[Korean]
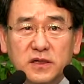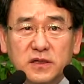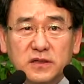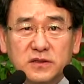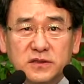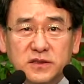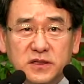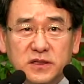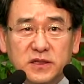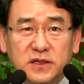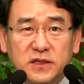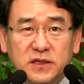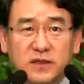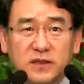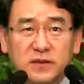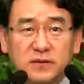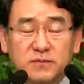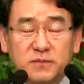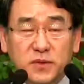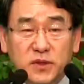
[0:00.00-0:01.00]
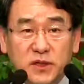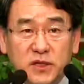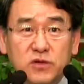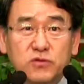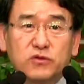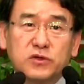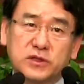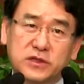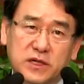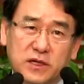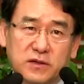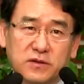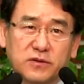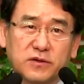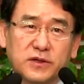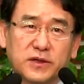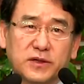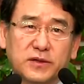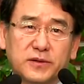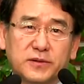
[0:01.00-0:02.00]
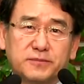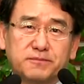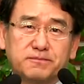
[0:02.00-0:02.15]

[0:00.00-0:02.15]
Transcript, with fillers: 이제 키우고 있다는 거예요.